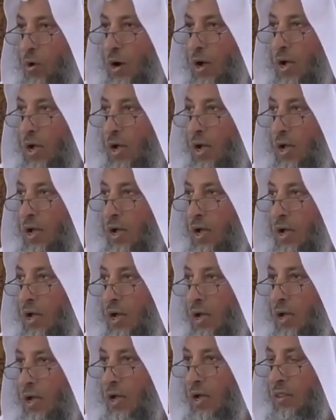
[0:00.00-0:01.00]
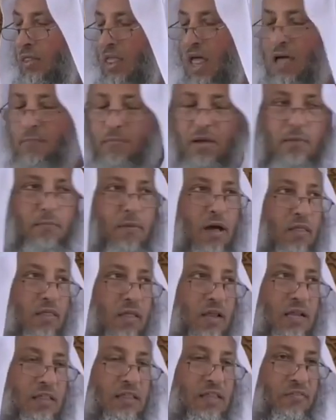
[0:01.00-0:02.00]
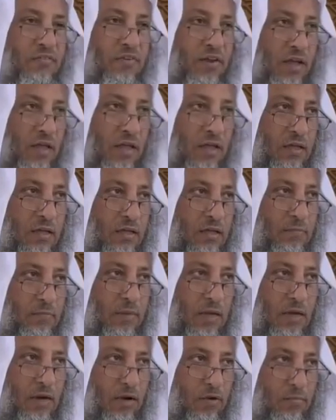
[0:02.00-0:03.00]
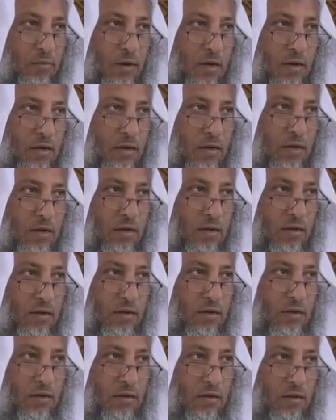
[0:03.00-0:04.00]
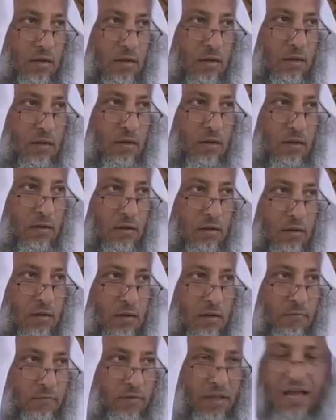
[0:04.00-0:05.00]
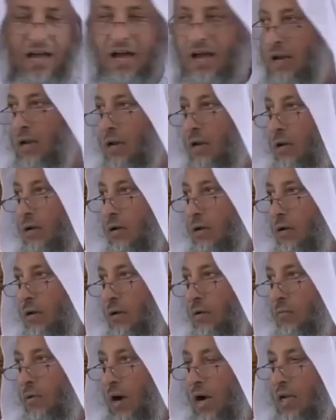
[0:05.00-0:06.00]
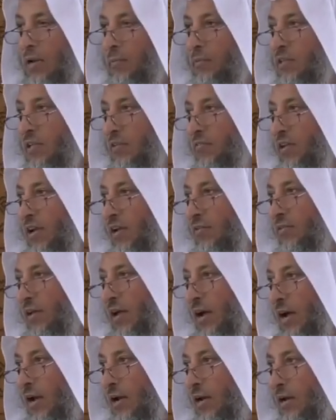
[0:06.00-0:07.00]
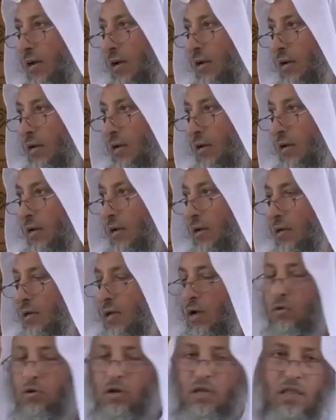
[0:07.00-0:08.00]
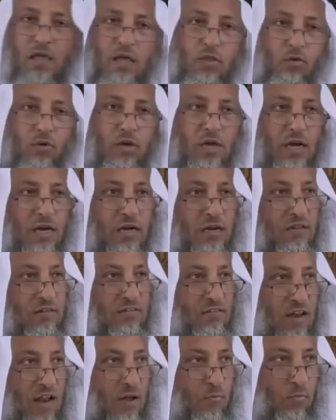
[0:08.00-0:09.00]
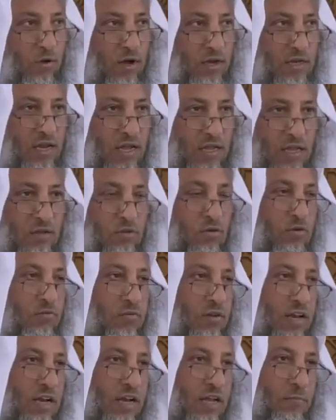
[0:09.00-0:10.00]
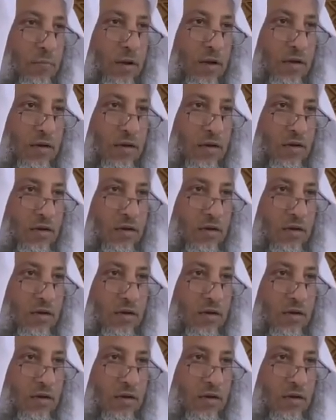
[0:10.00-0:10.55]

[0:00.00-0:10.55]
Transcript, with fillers: وذهب البعض إلى التفريق بينهما آه، في حال وعدم التفريق في حال يقول إذا ذكر الإسلام وحده يدخل فيه الإيمان